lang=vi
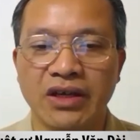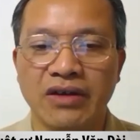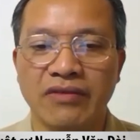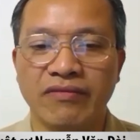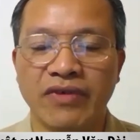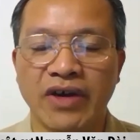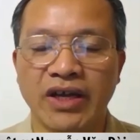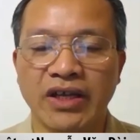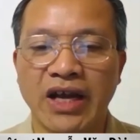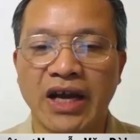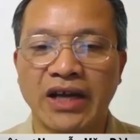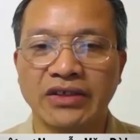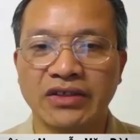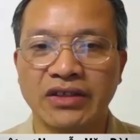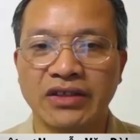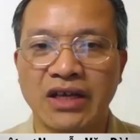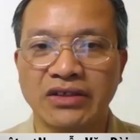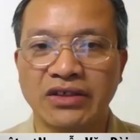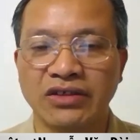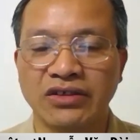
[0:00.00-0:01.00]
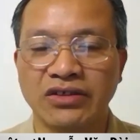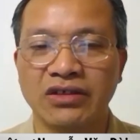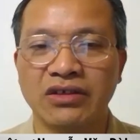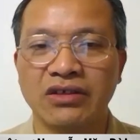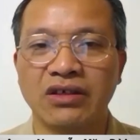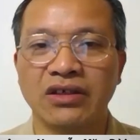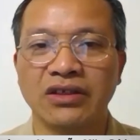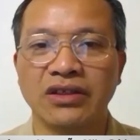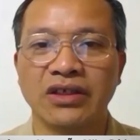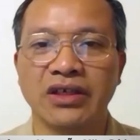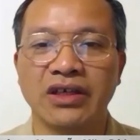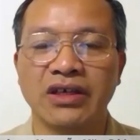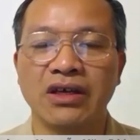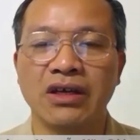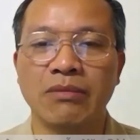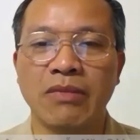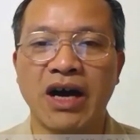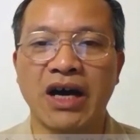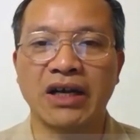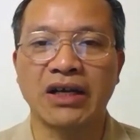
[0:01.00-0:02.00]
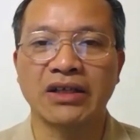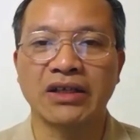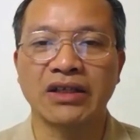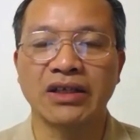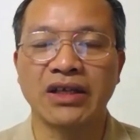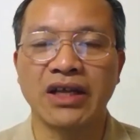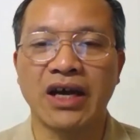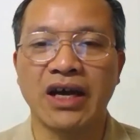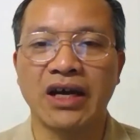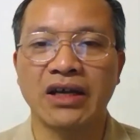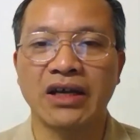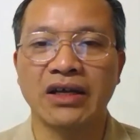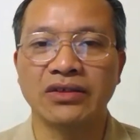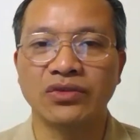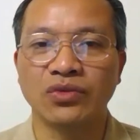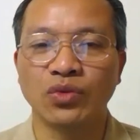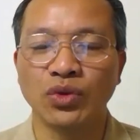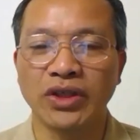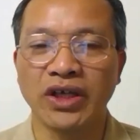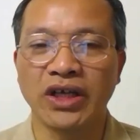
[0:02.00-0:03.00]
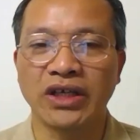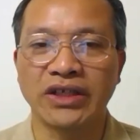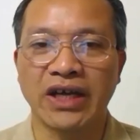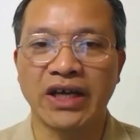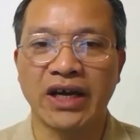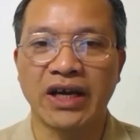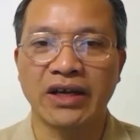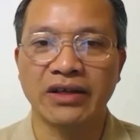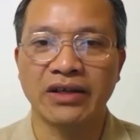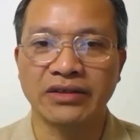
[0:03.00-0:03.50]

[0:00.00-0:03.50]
và anh đại đang chần chừ thì cái người bạn thì đã rút tiền ra